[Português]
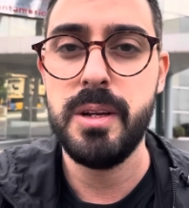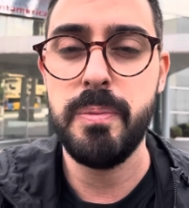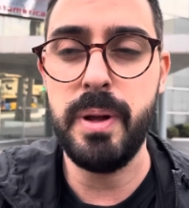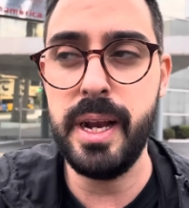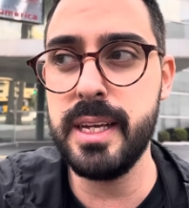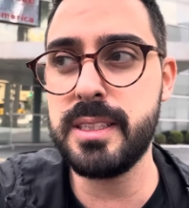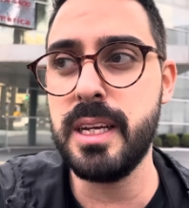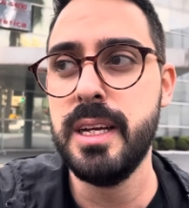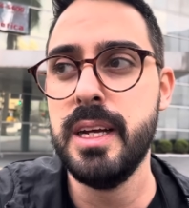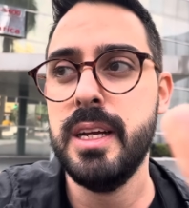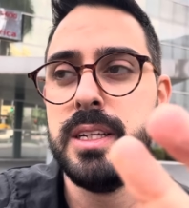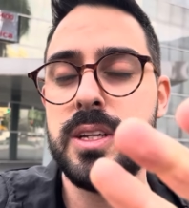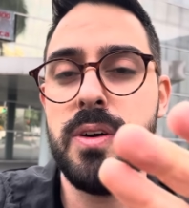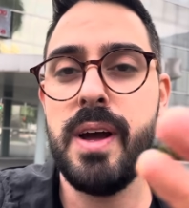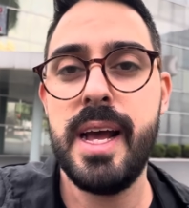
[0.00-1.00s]
Beleza?
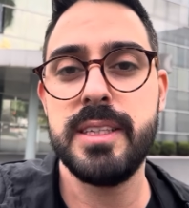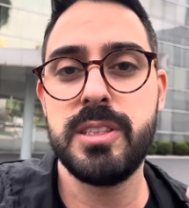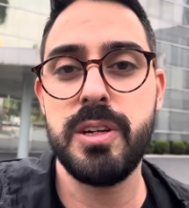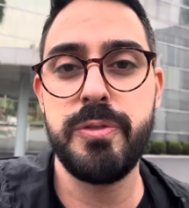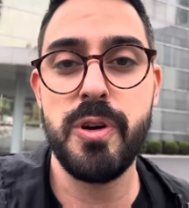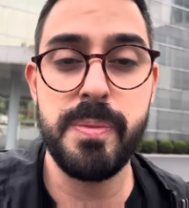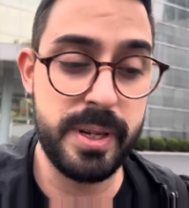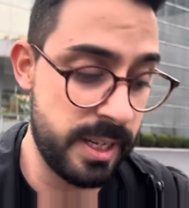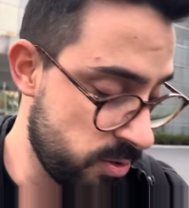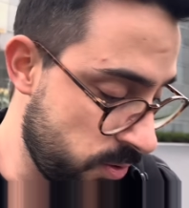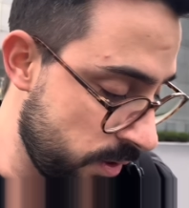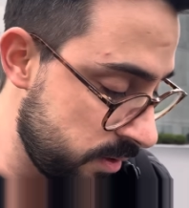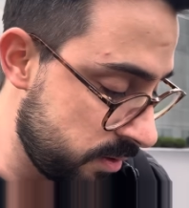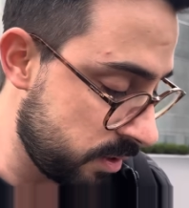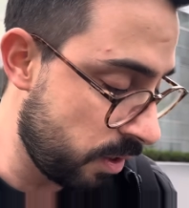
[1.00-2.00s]
Então essa foi uma das
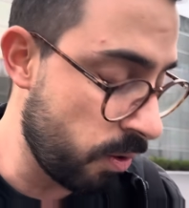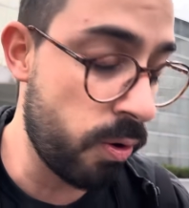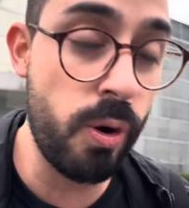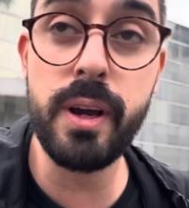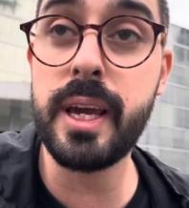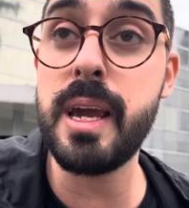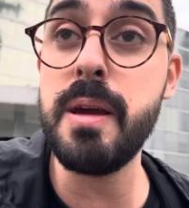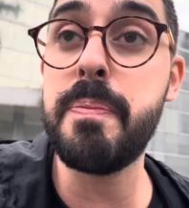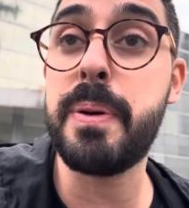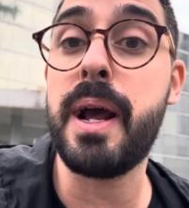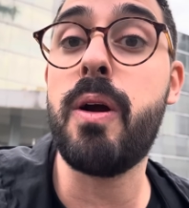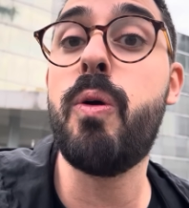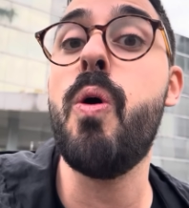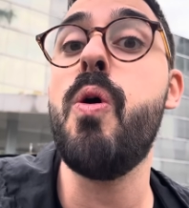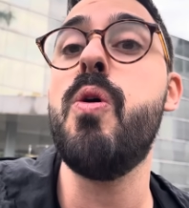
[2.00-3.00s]
coisas que eu coloquei para
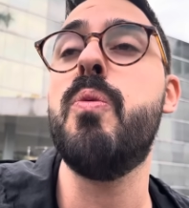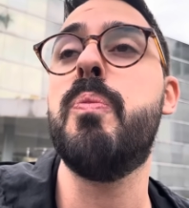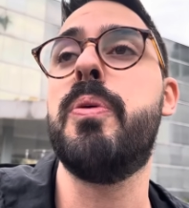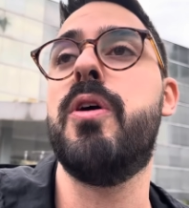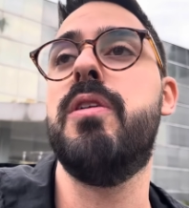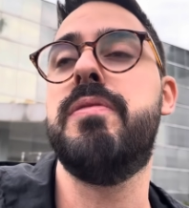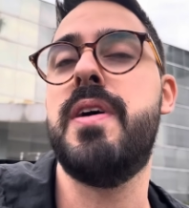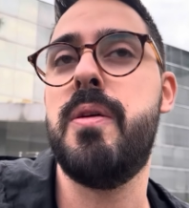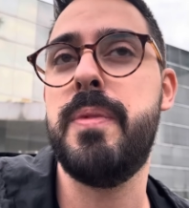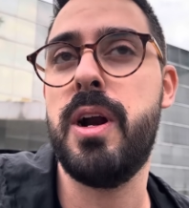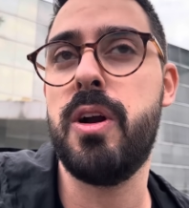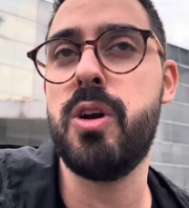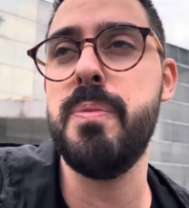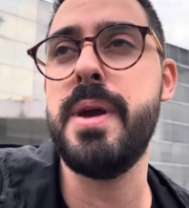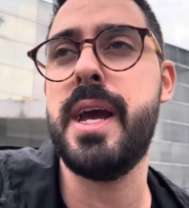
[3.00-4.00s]
comprovar o meu
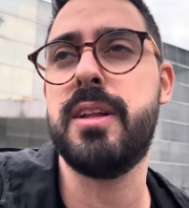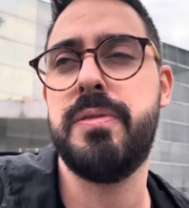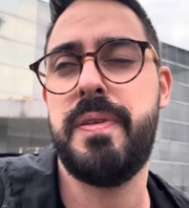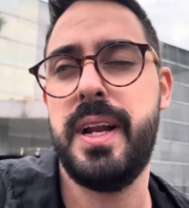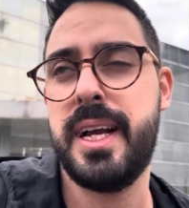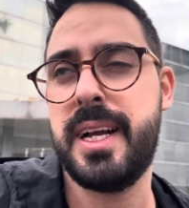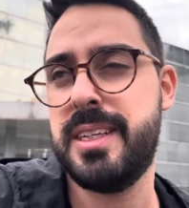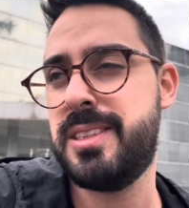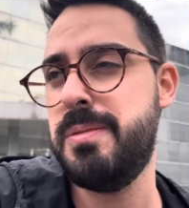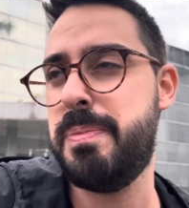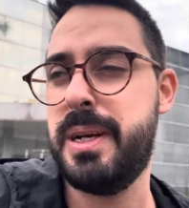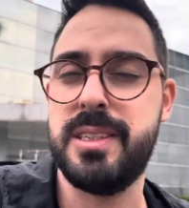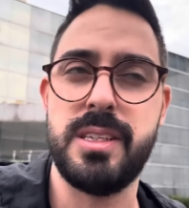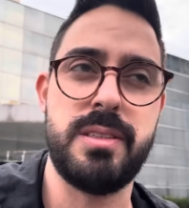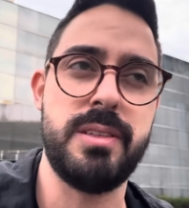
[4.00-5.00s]
argumento. Falei que as
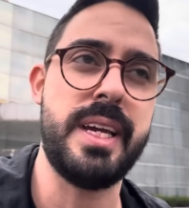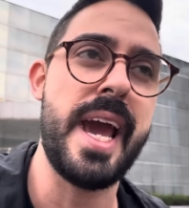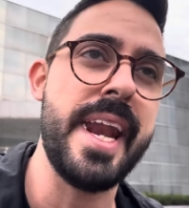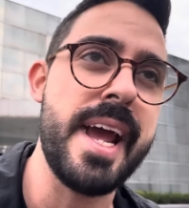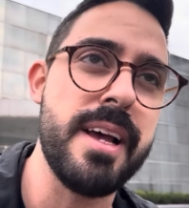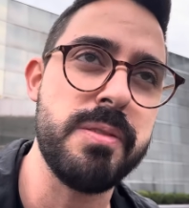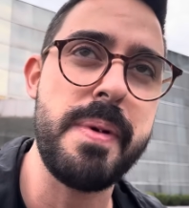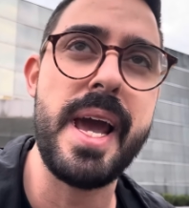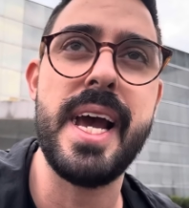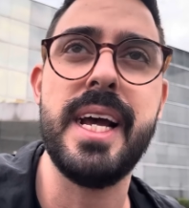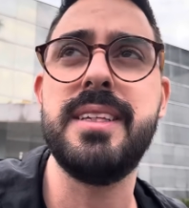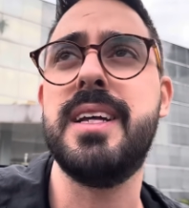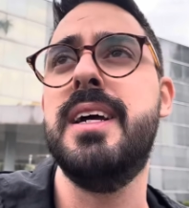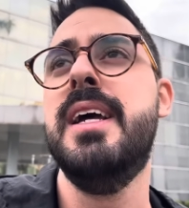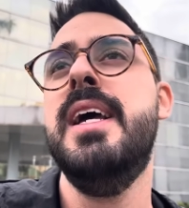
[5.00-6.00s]
empresas querem as
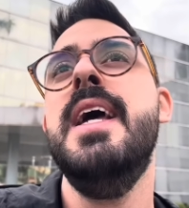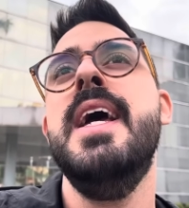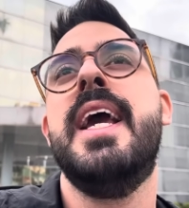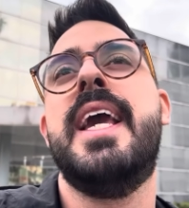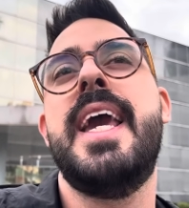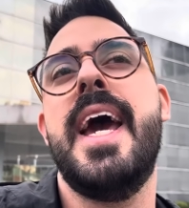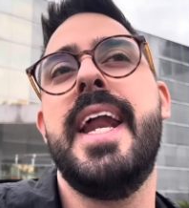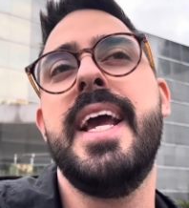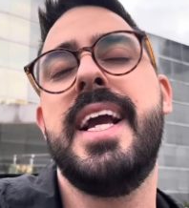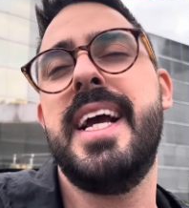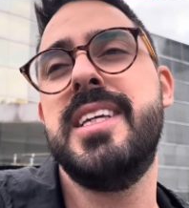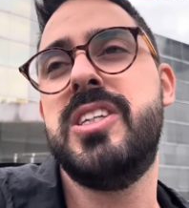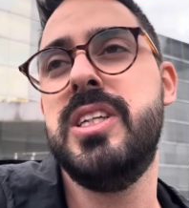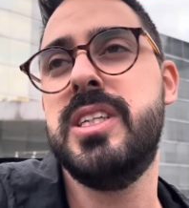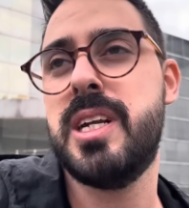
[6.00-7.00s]
metas, querem que
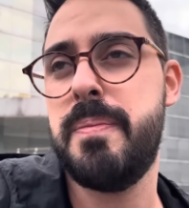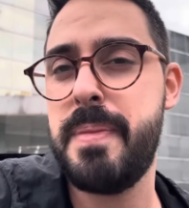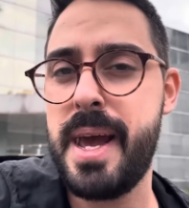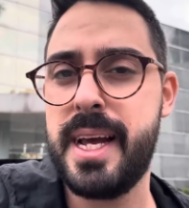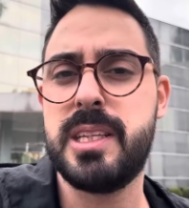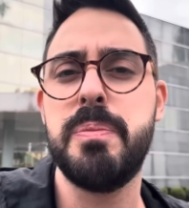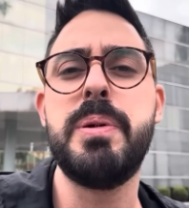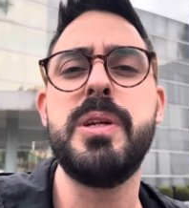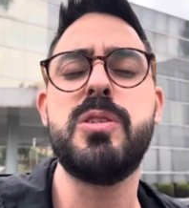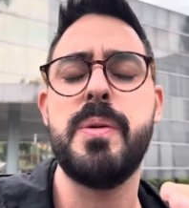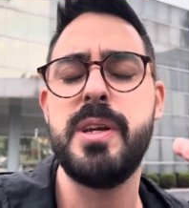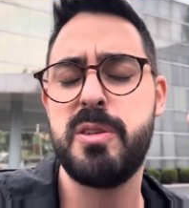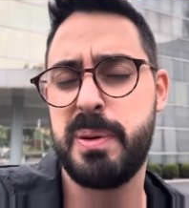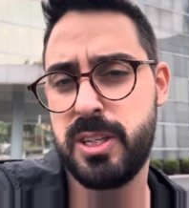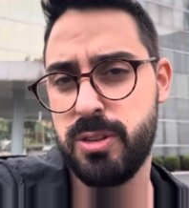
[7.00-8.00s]
atinja a meta,
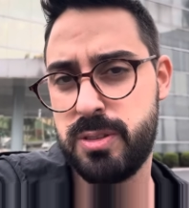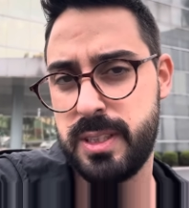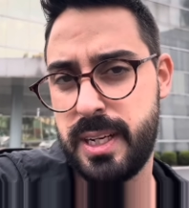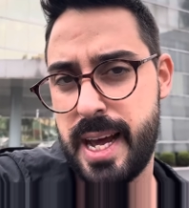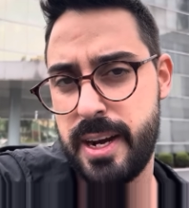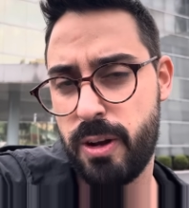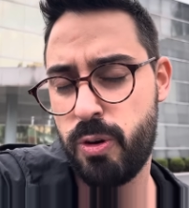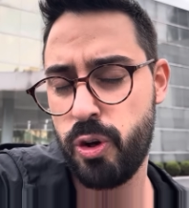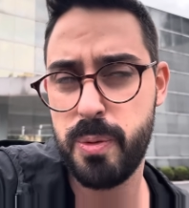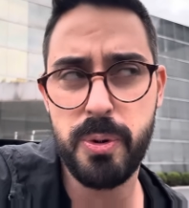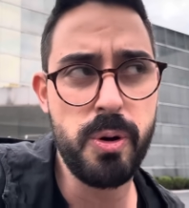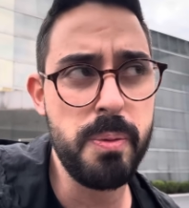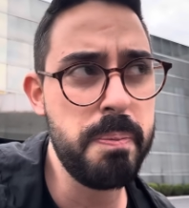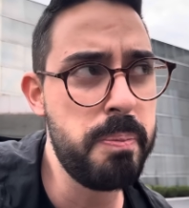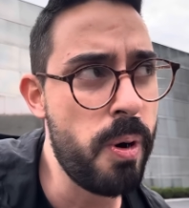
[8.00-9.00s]
principalmente para ter um cenário
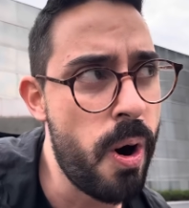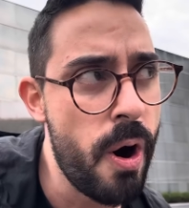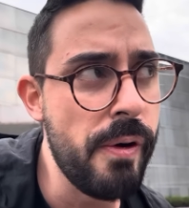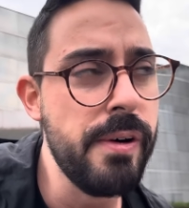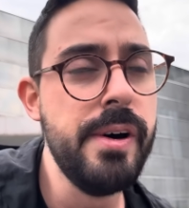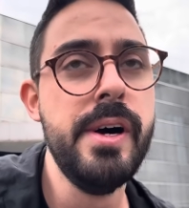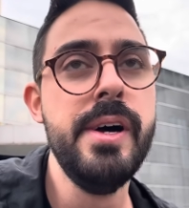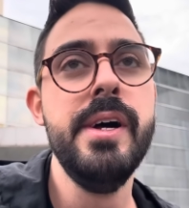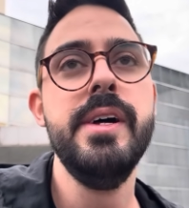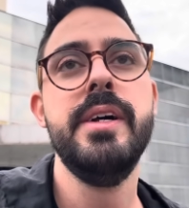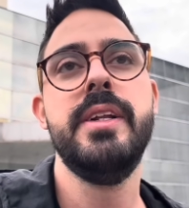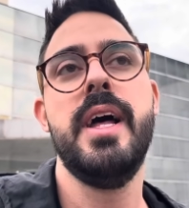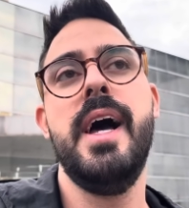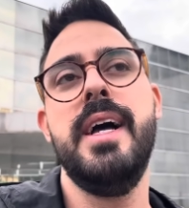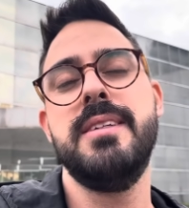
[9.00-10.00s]
econômico bom,
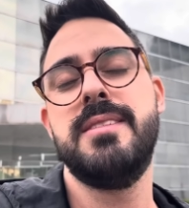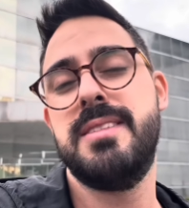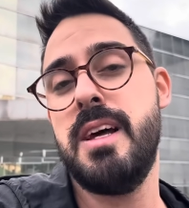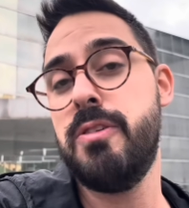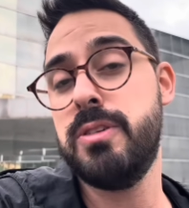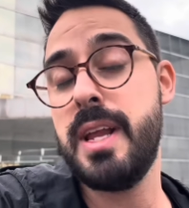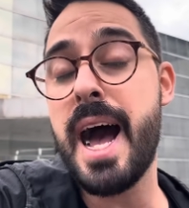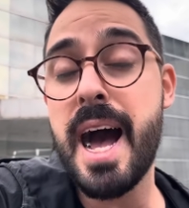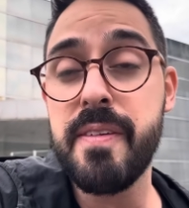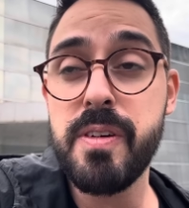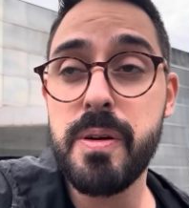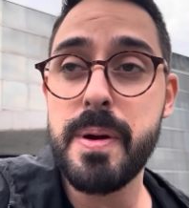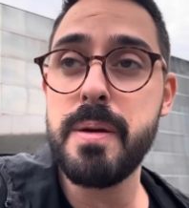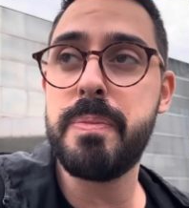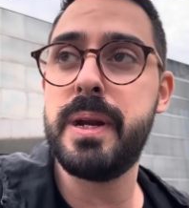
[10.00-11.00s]
né,
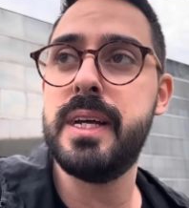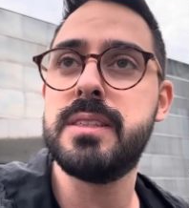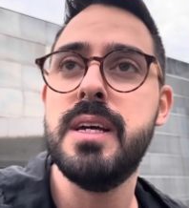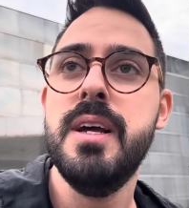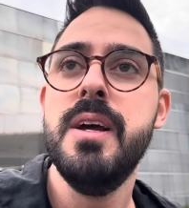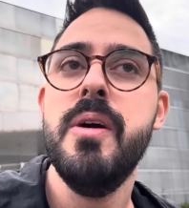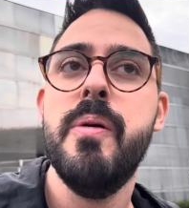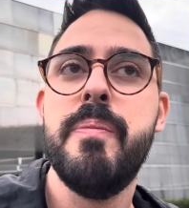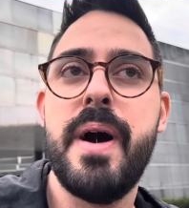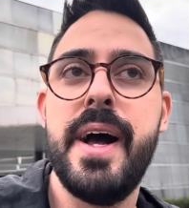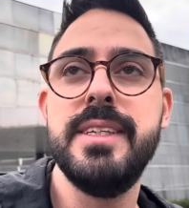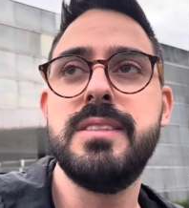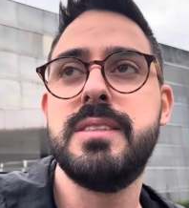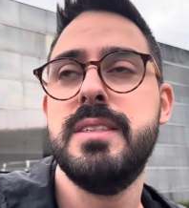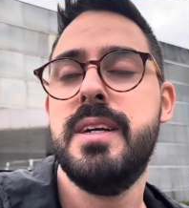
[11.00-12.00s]
saudável a empresa,
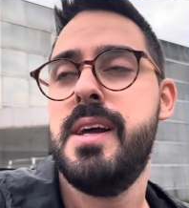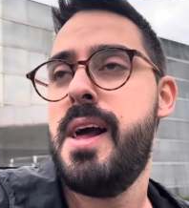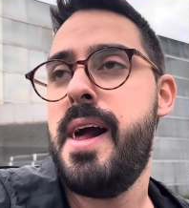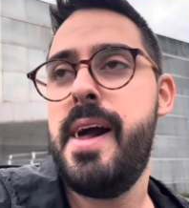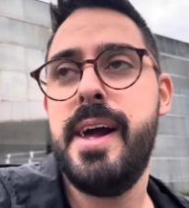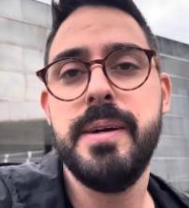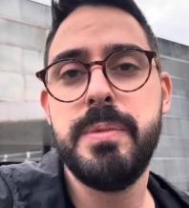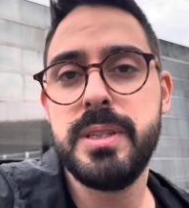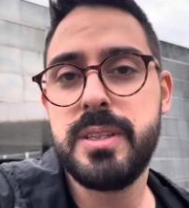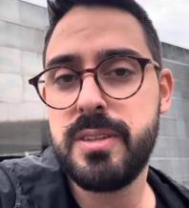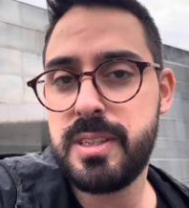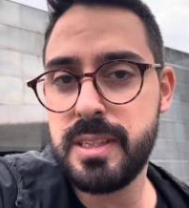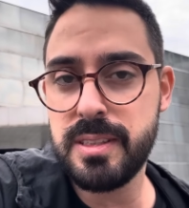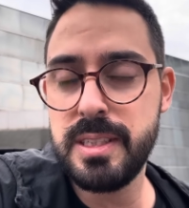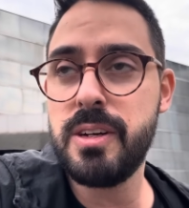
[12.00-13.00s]
mas é, muitas
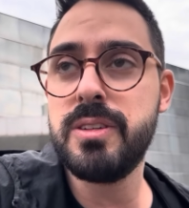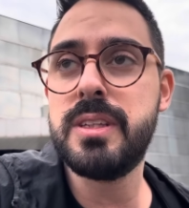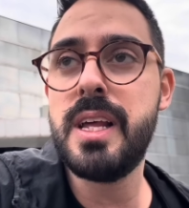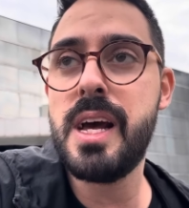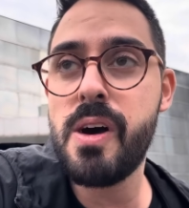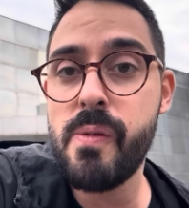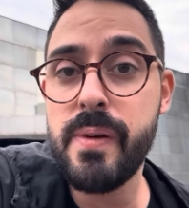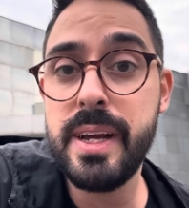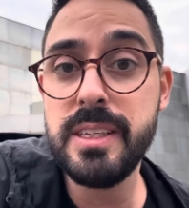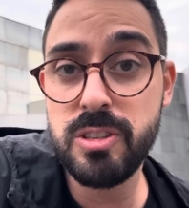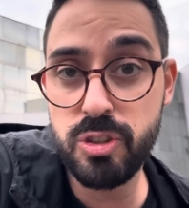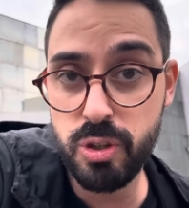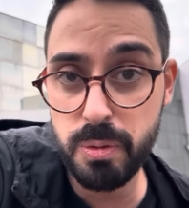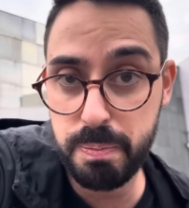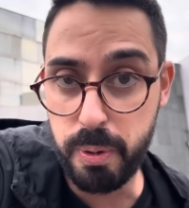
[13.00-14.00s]
vezes não dão esse
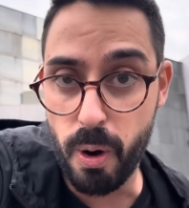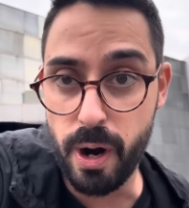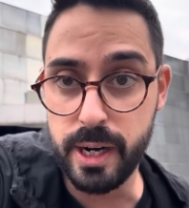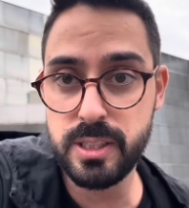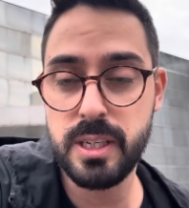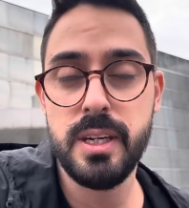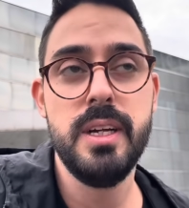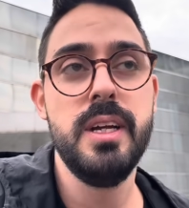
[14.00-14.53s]
suporte.